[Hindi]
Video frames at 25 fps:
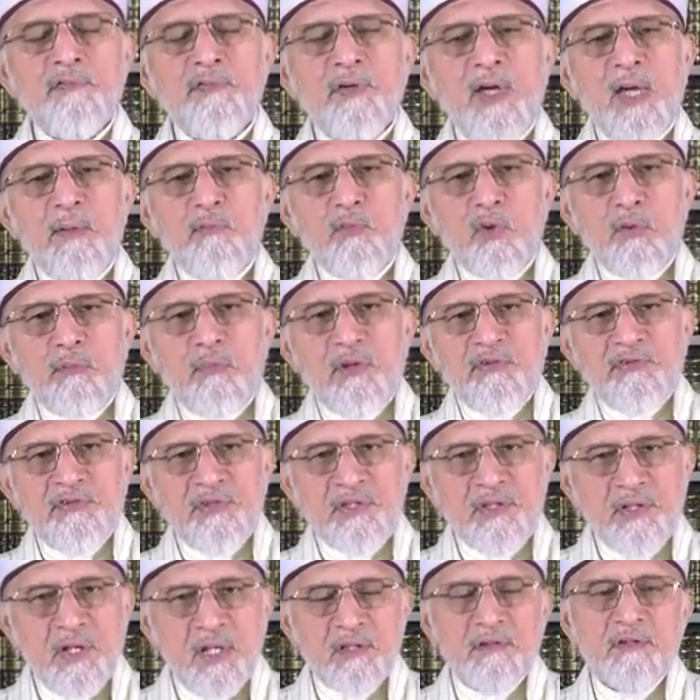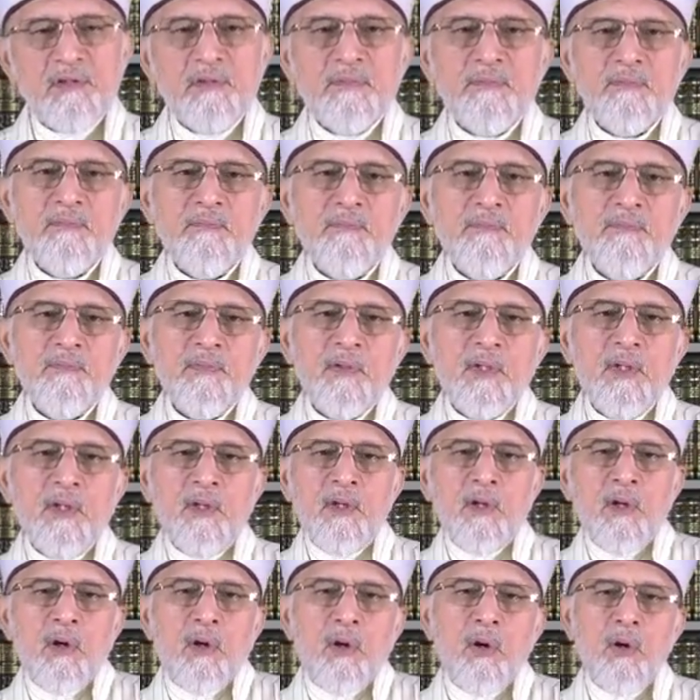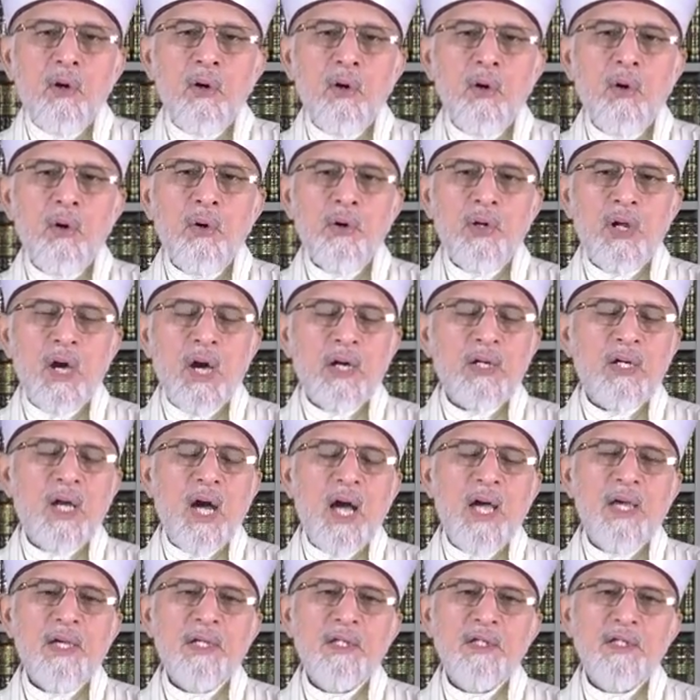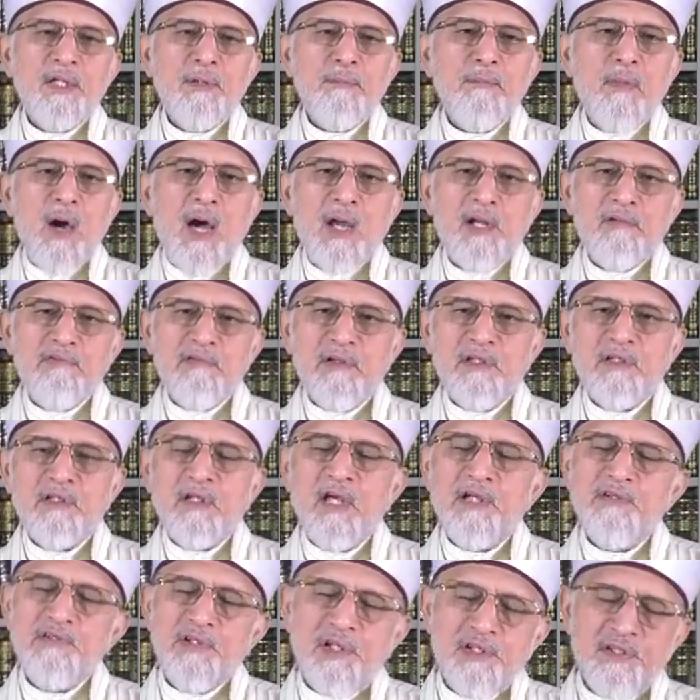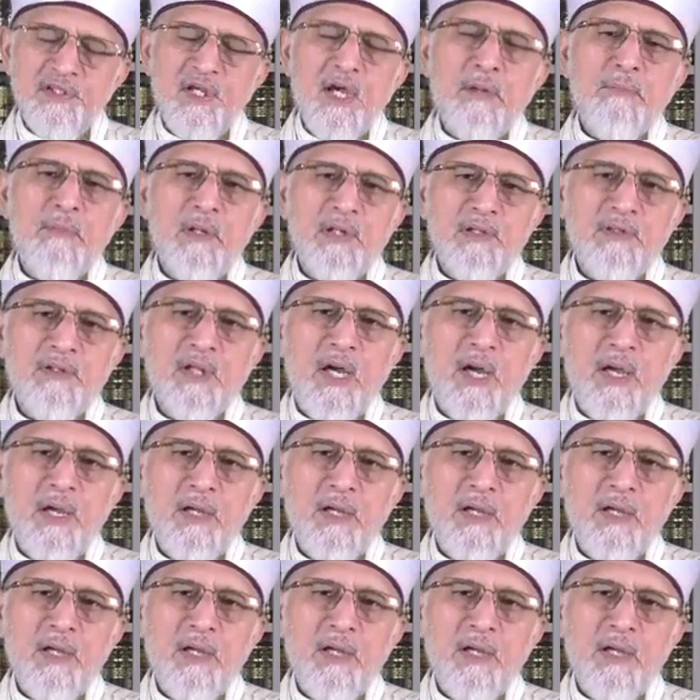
फ़हम व बसीरत और हकायक की मारफत का ज़रिया बनता